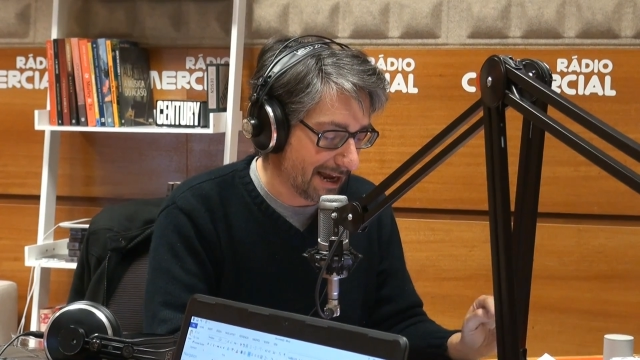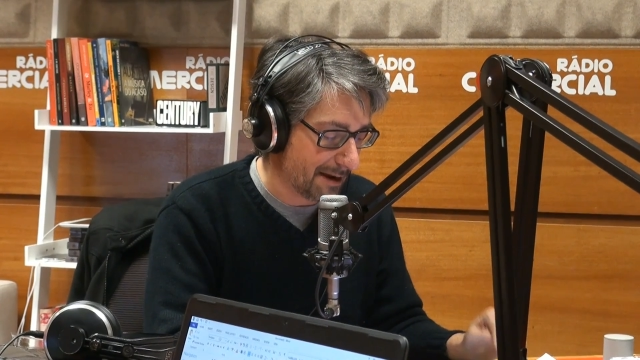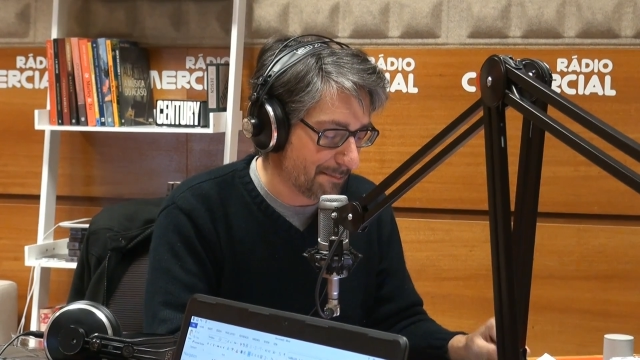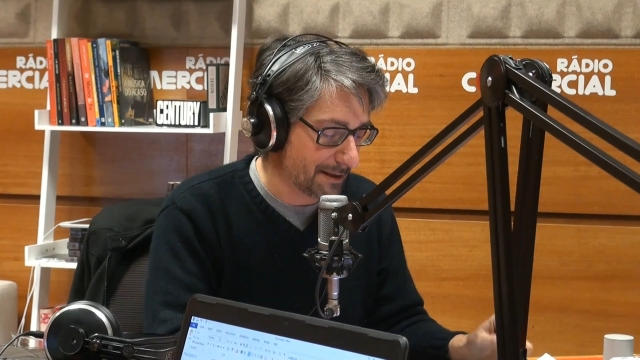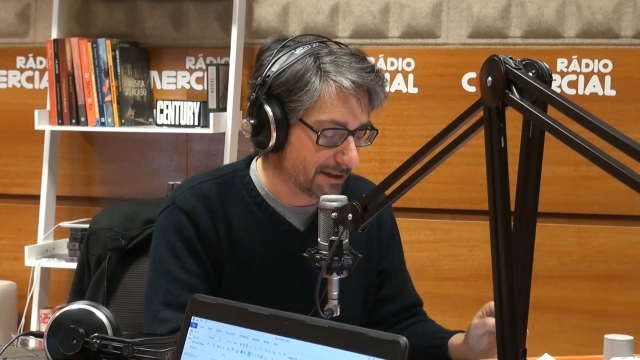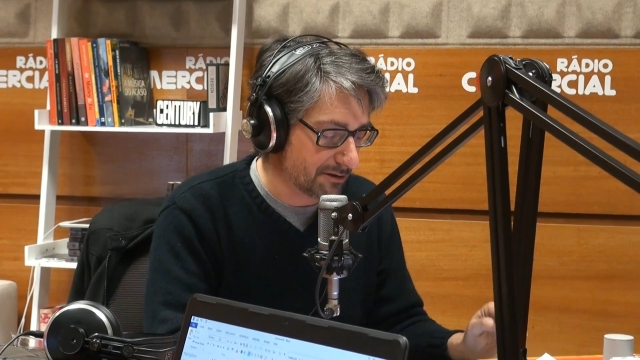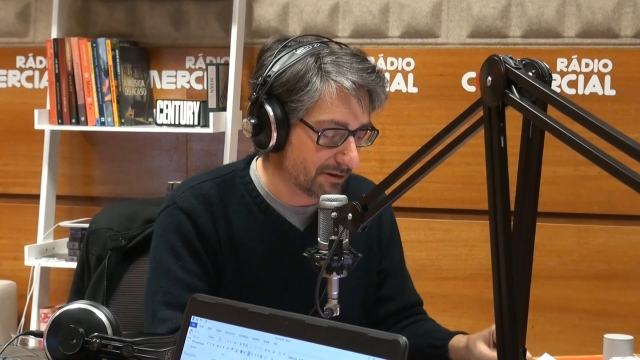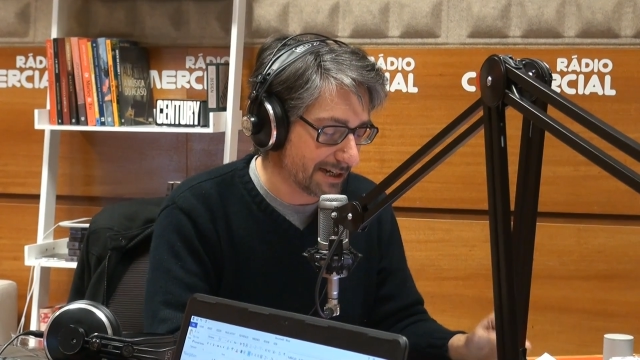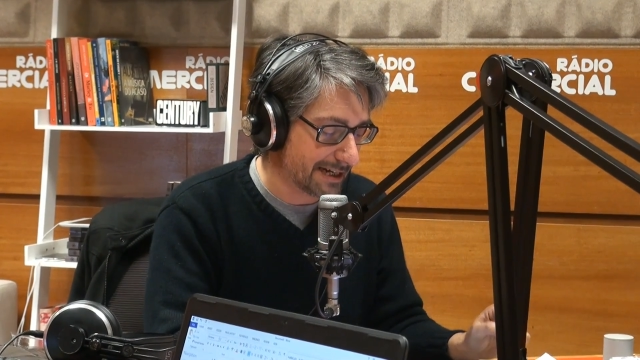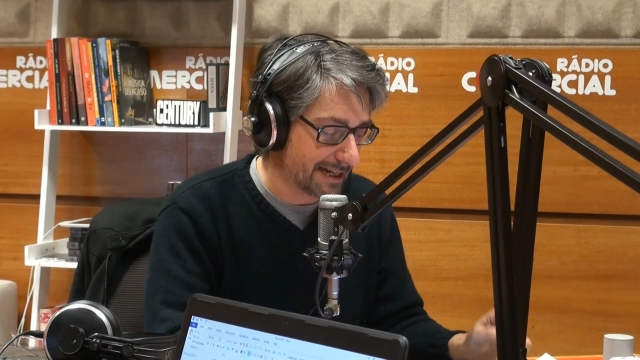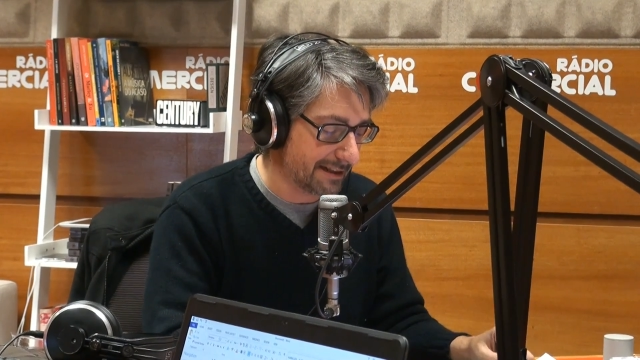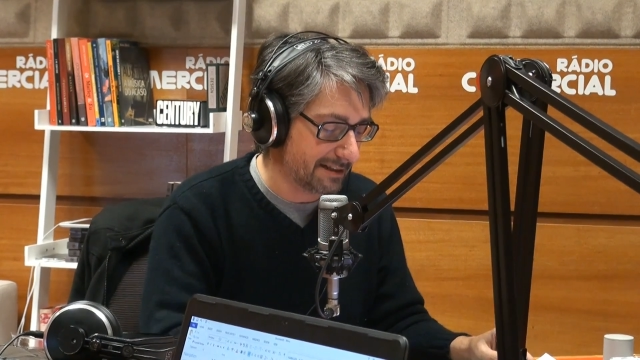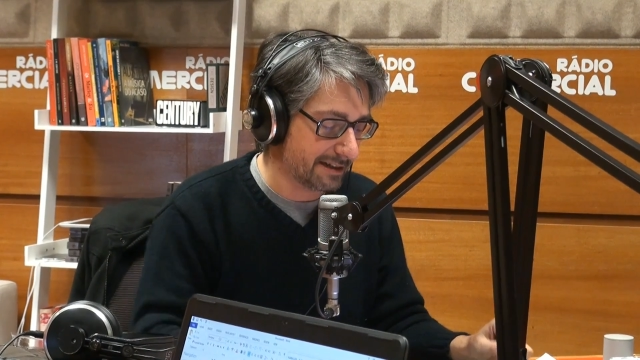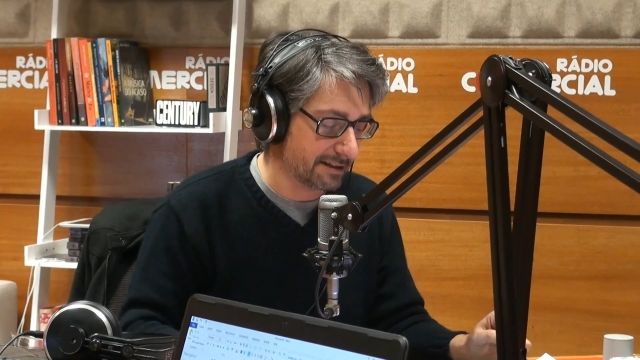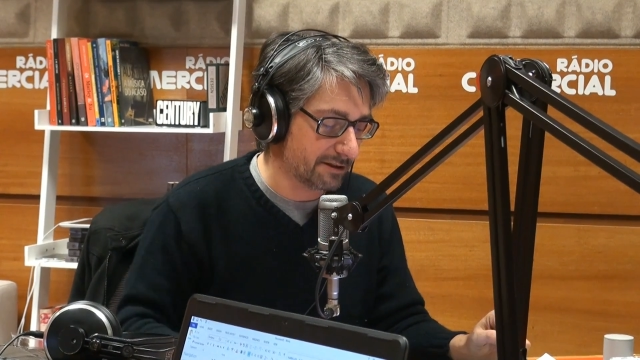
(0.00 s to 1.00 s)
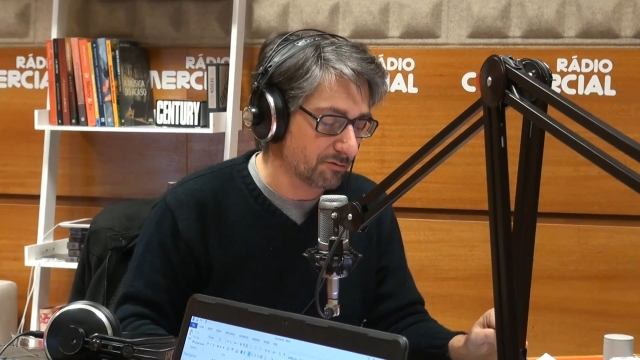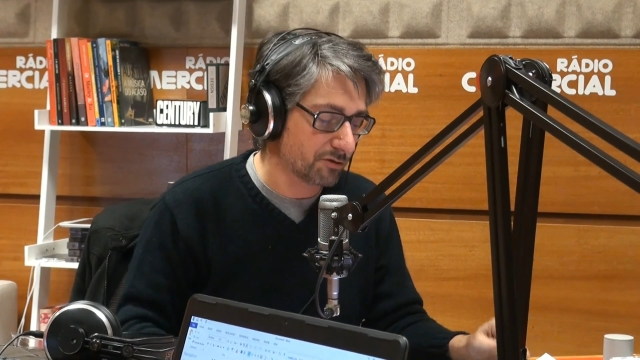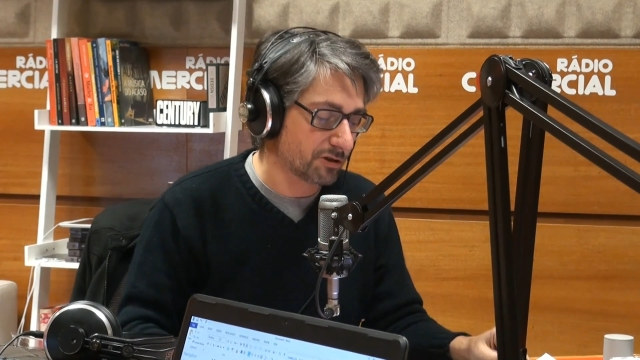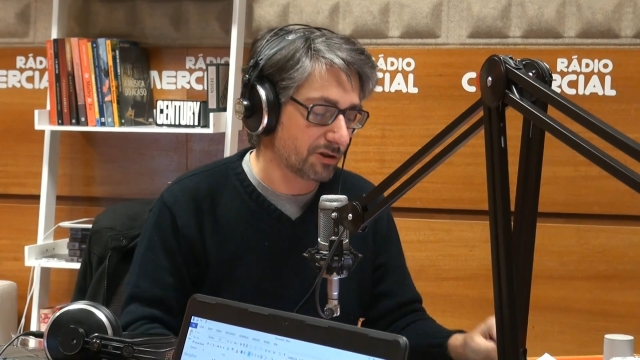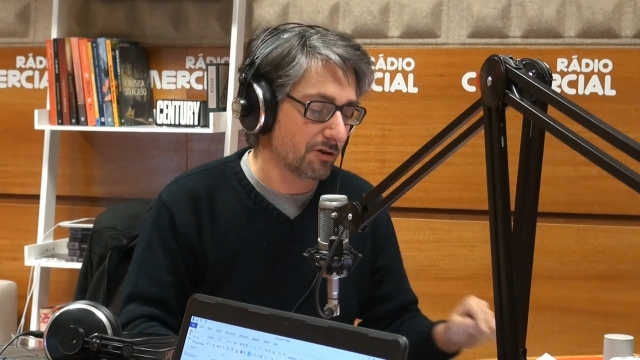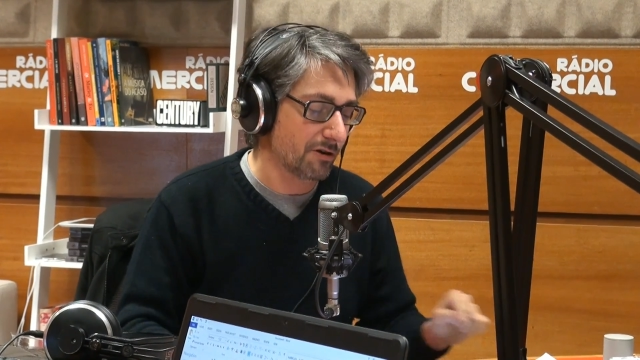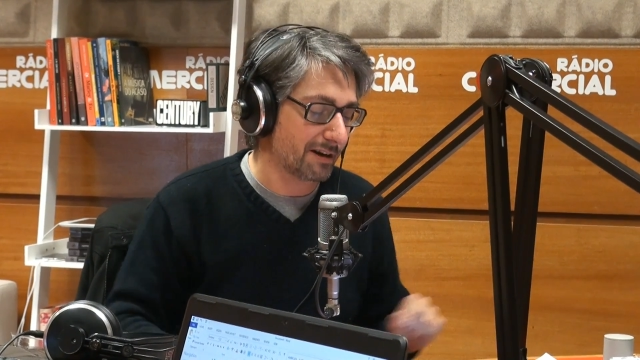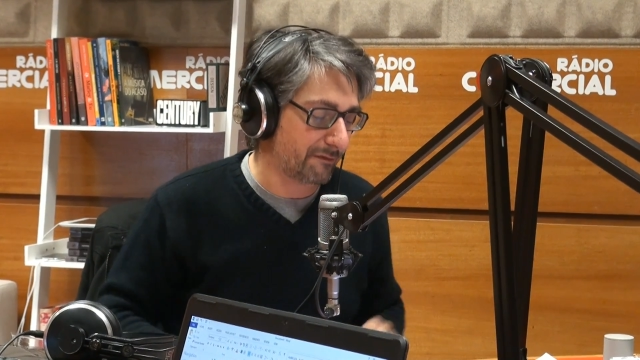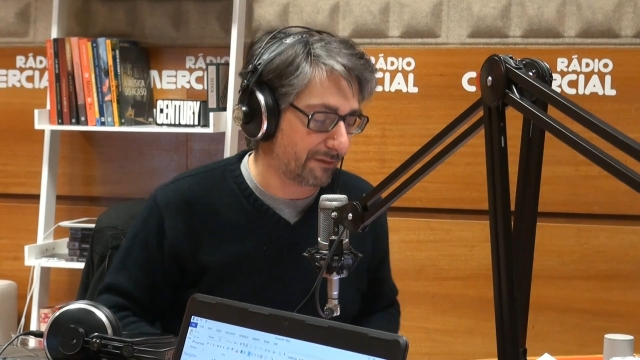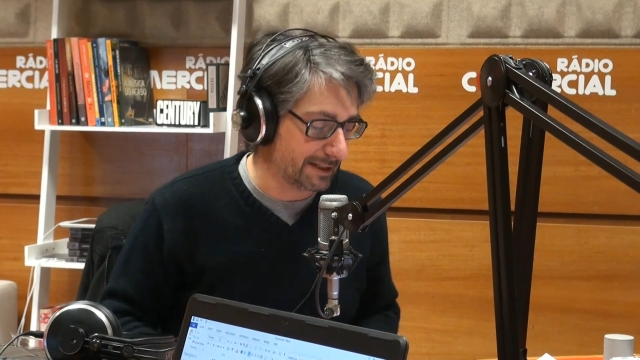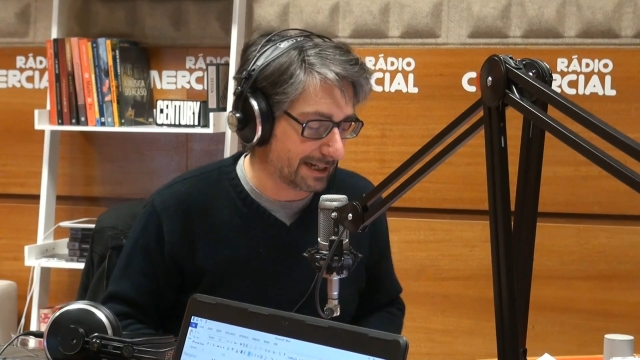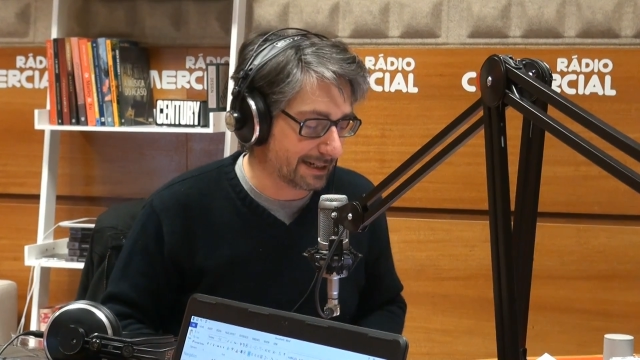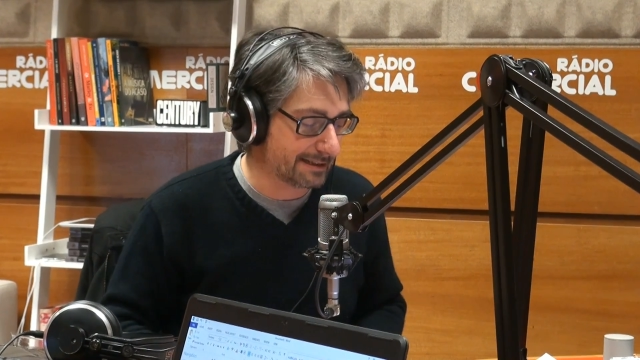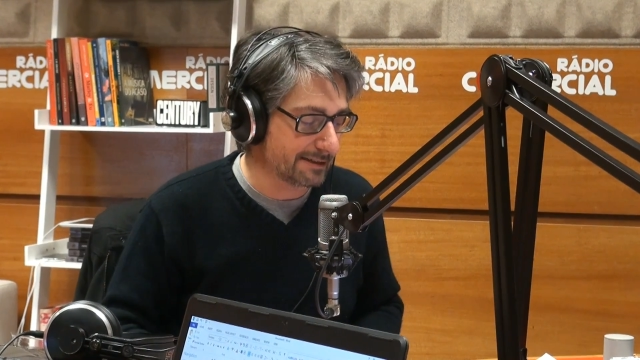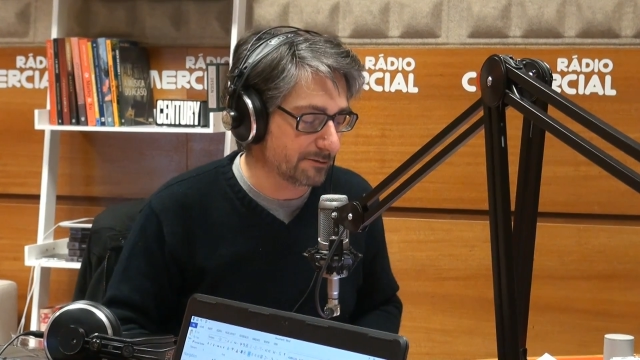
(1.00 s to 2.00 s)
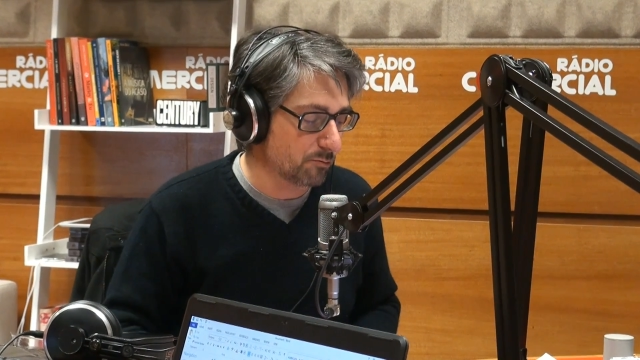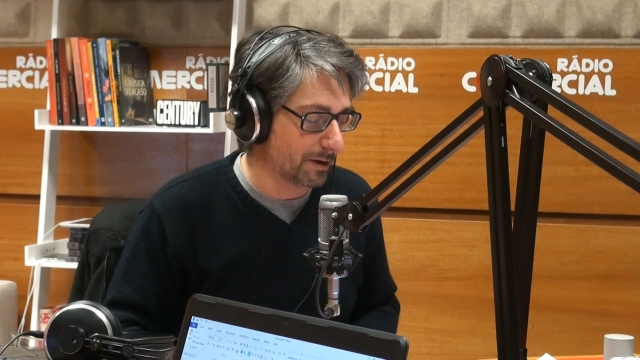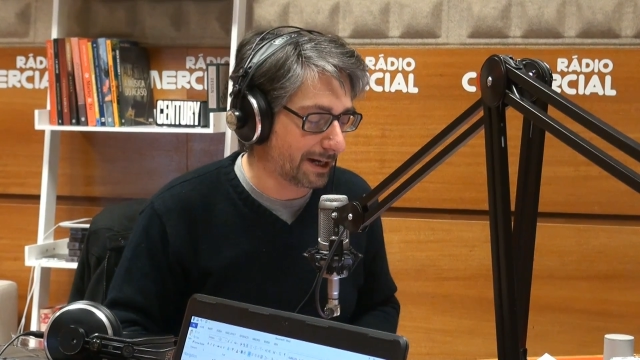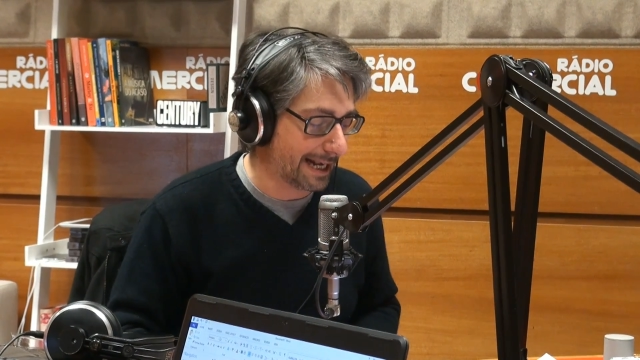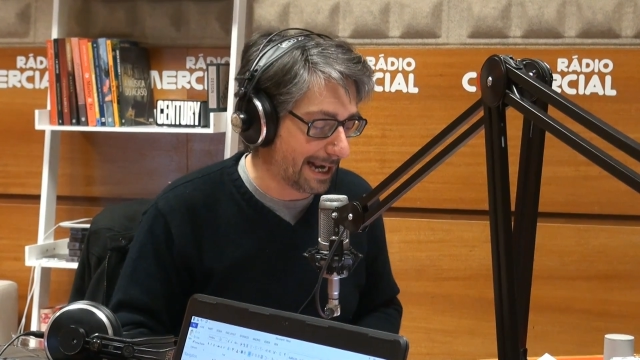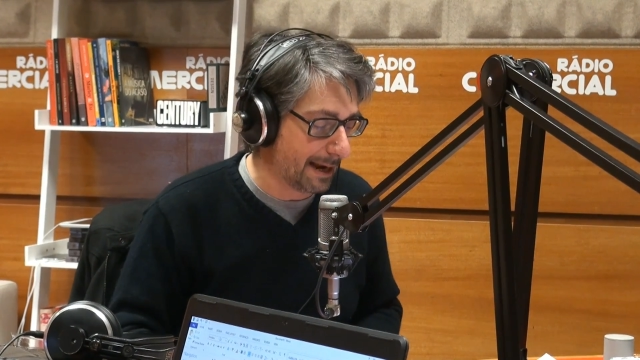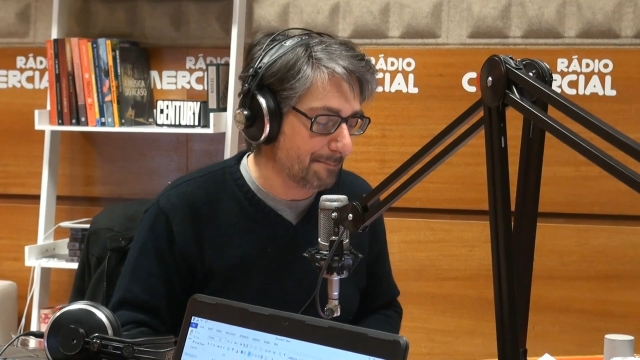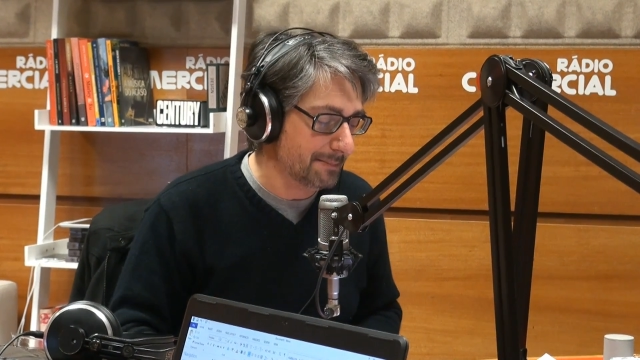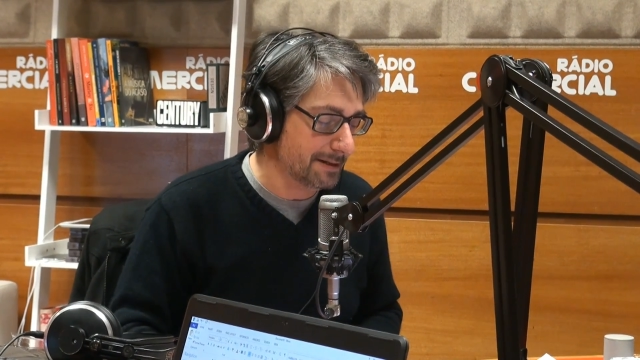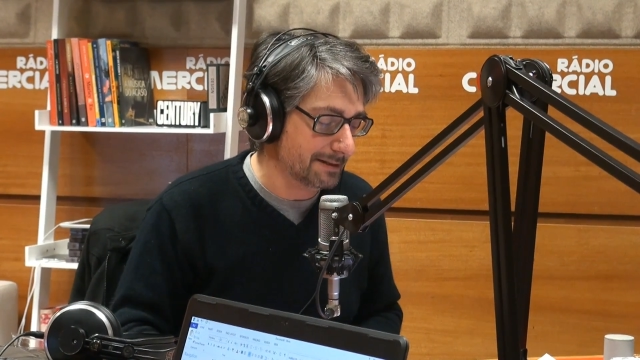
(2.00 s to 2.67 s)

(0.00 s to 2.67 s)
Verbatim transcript: arrebatadora crítica de um senhor a falar de um creme